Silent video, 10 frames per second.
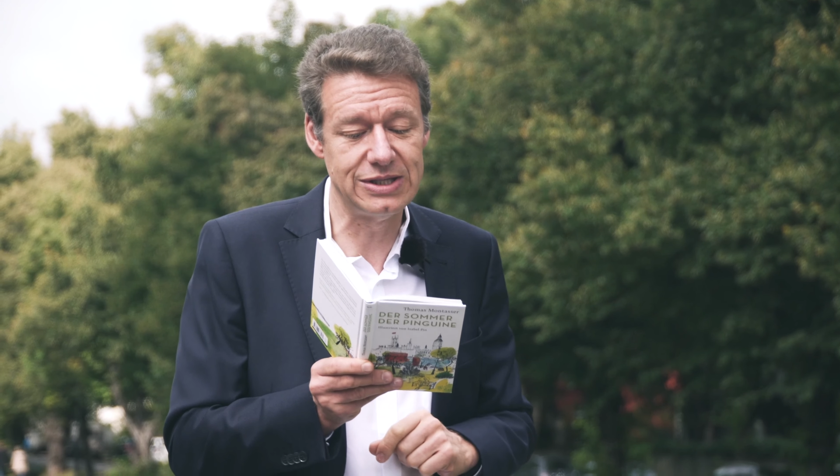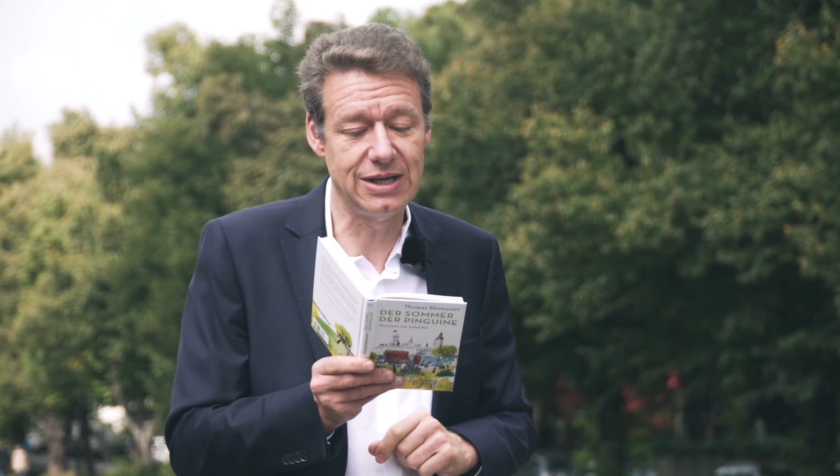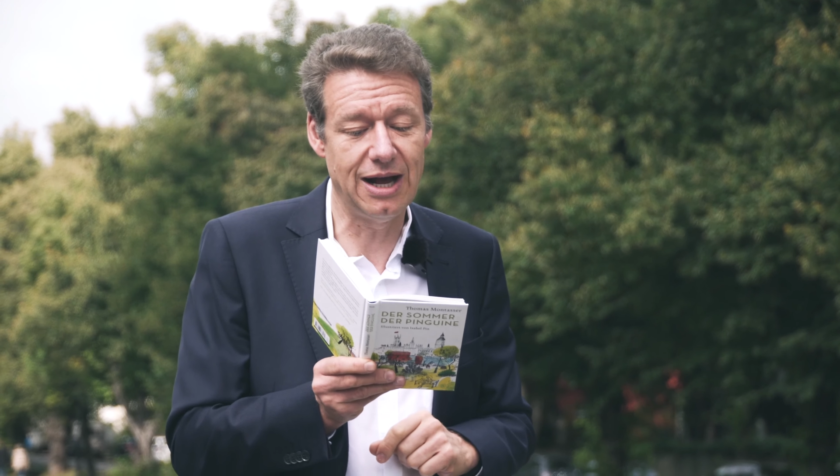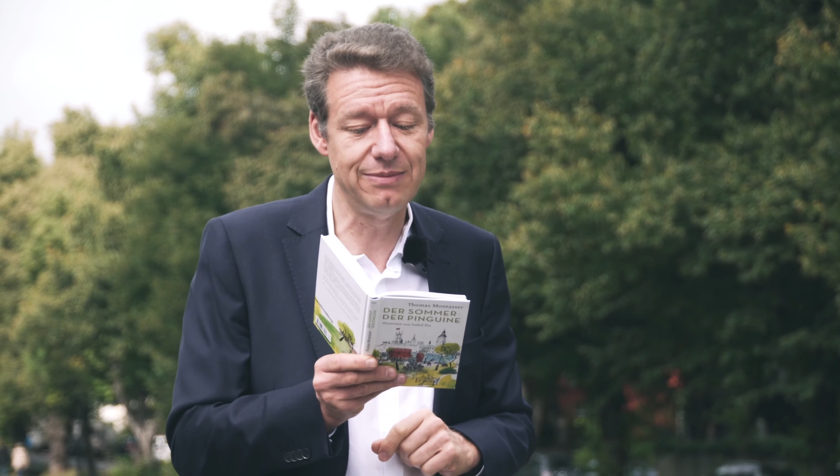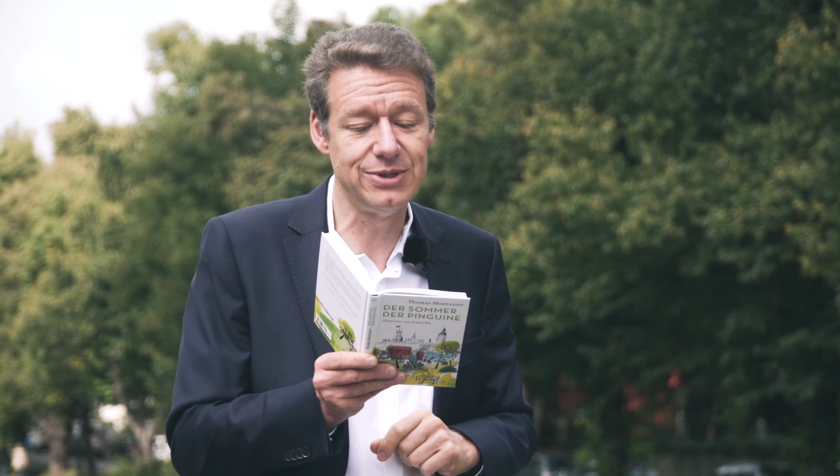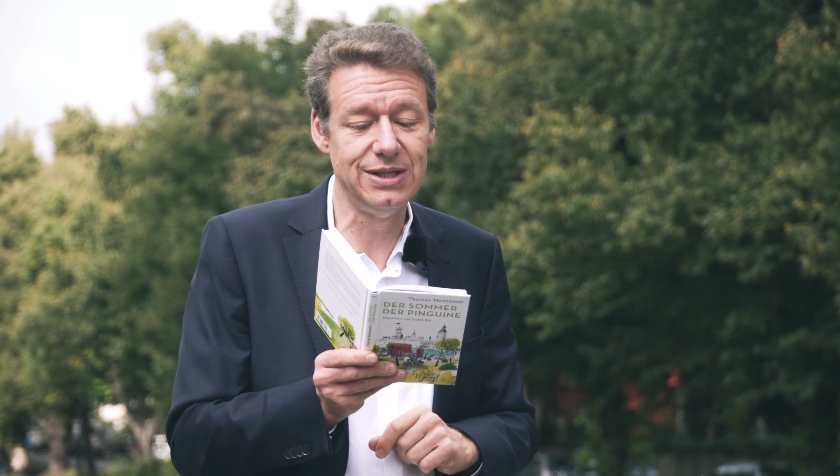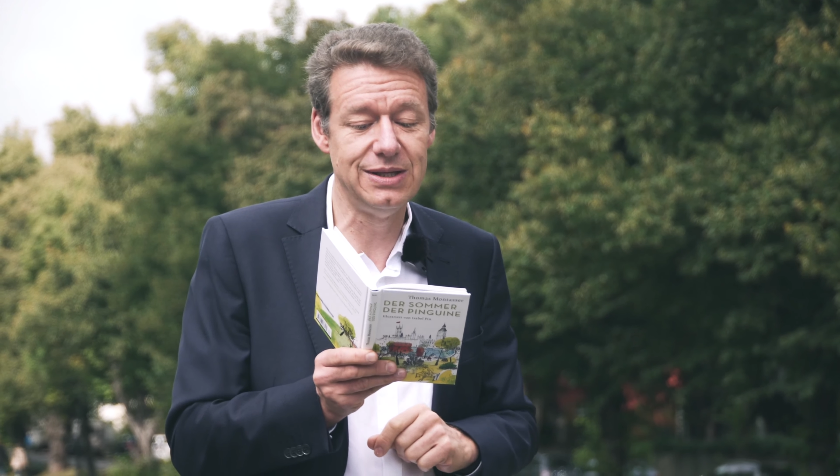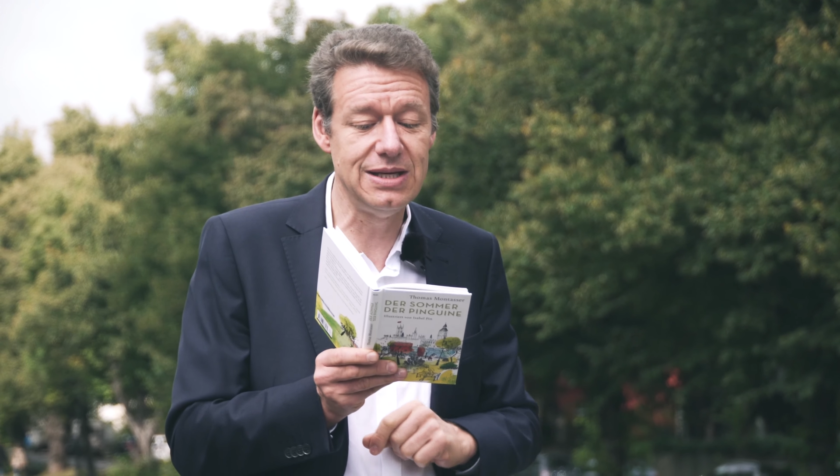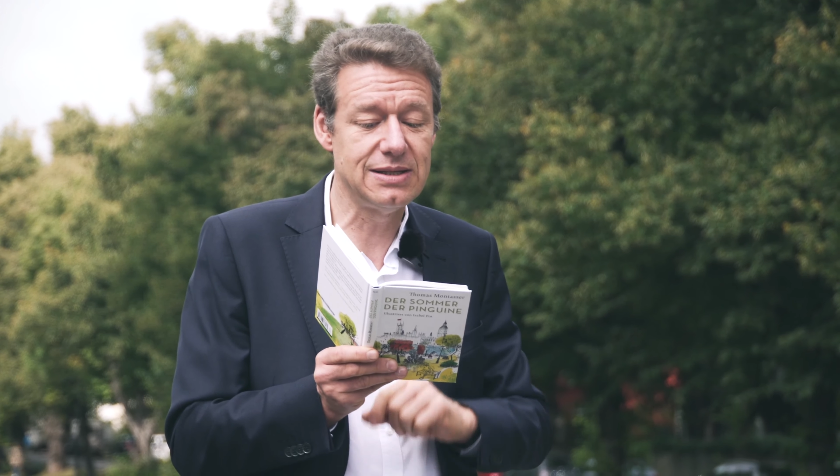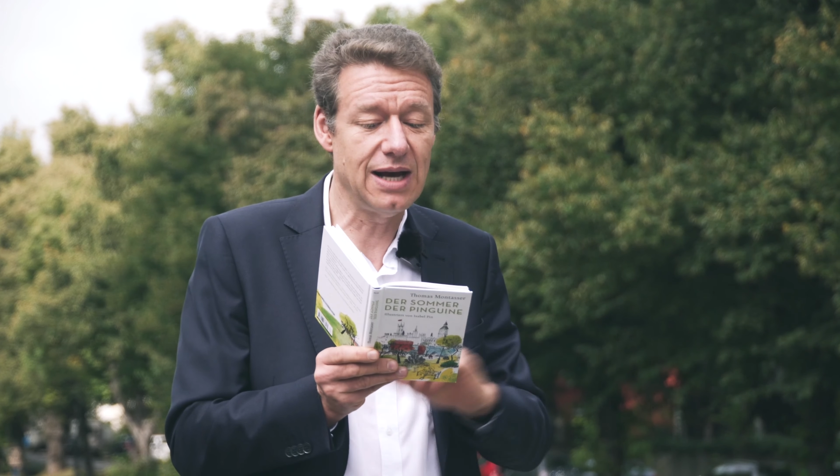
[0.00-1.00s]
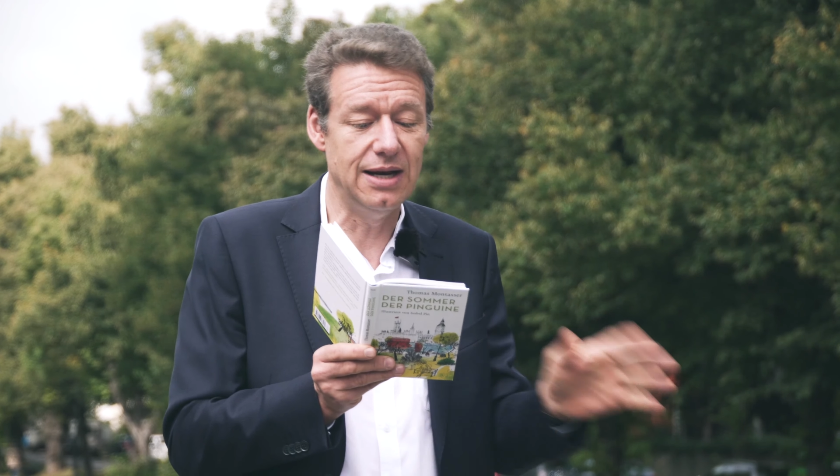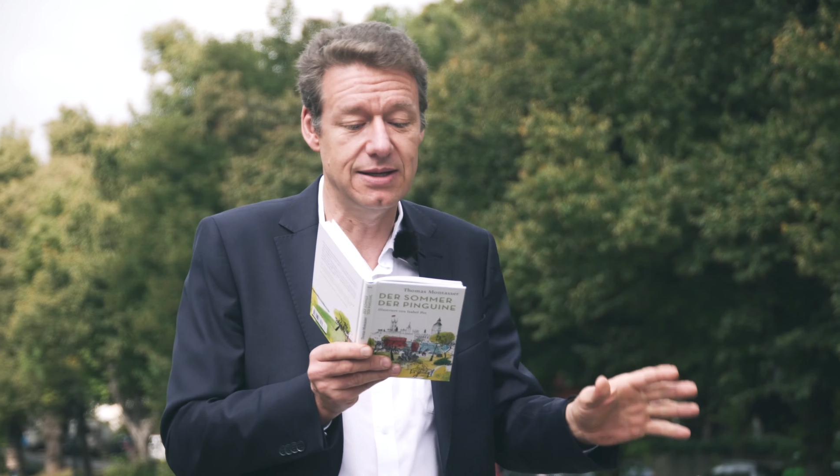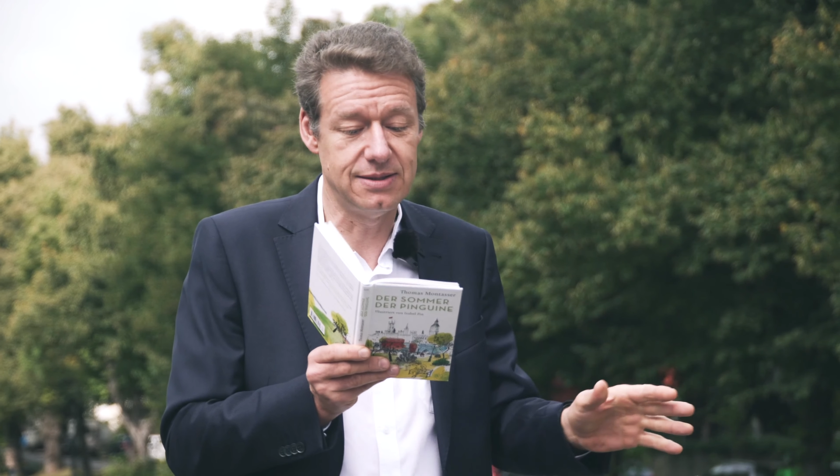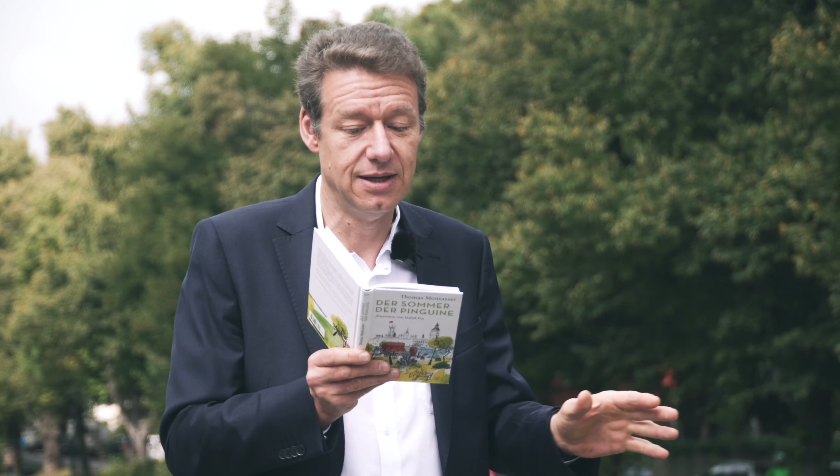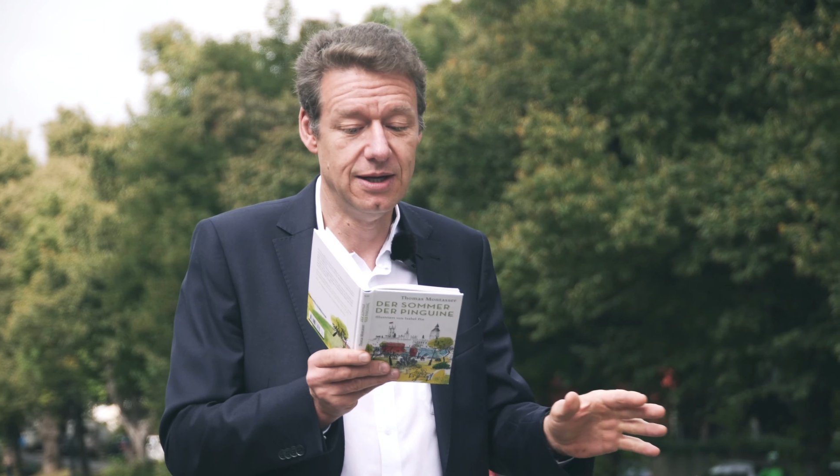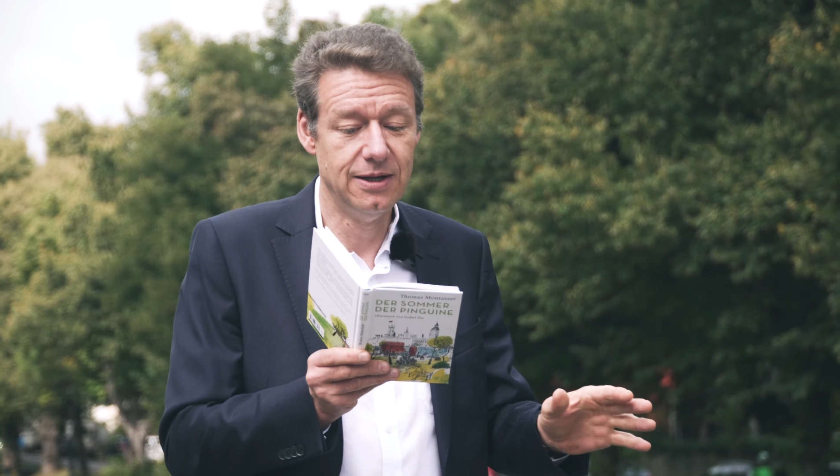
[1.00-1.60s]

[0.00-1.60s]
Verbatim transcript: weshalb sie dies alles